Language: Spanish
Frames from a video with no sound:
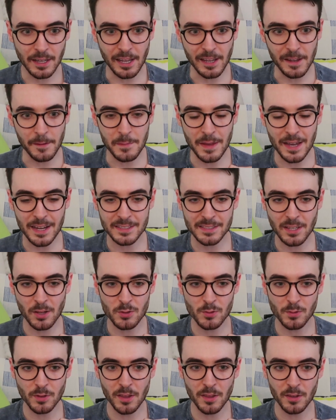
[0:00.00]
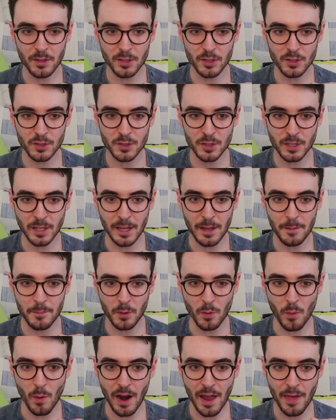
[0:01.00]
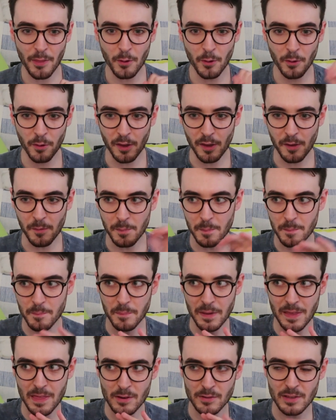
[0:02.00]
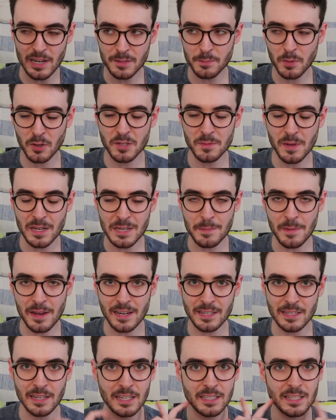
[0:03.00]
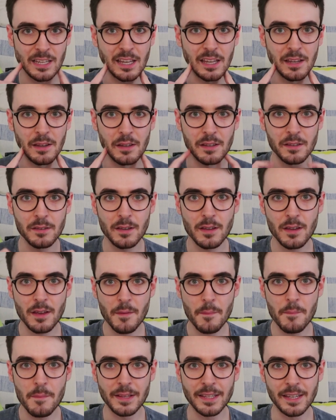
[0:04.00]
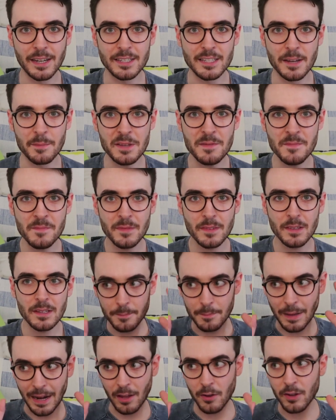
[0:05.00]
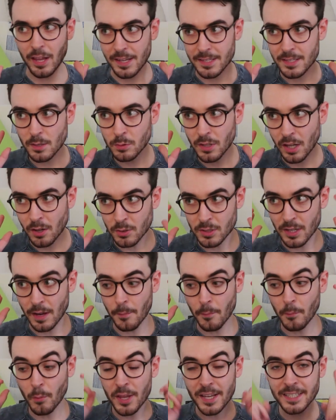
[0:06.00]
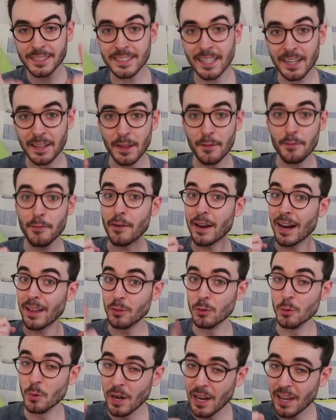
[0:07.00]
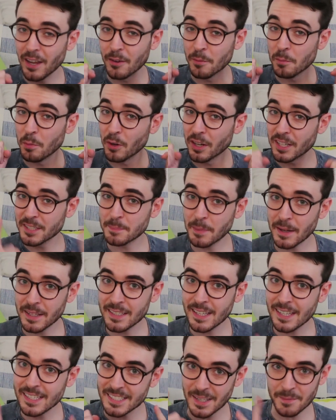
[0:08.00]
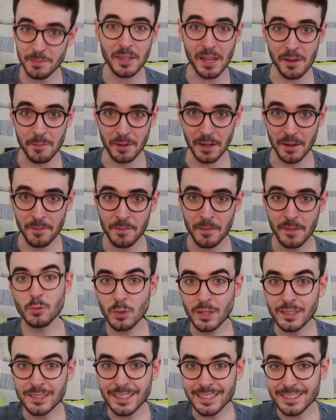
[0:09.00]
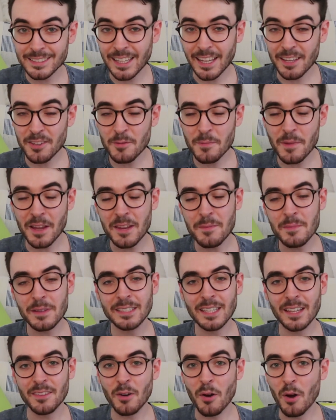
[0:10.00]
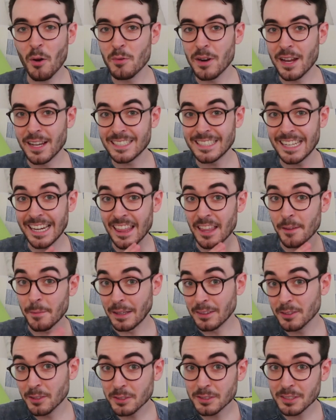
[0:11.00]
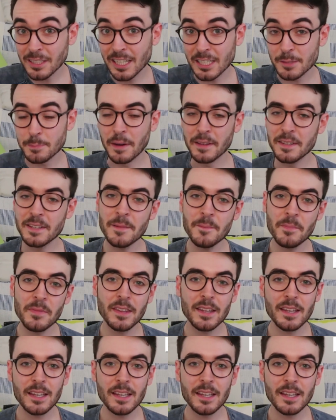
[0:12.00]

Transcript: Eh, viaje a Estados Unidos eh, por un lado y vídeos de las próximas semanas en las que me tenéis a mí. Vale, ok, segunda cosa. Voy a estar de faranduleo por España en septiembre. Durante este año me han invitado a una serie de eventos en España.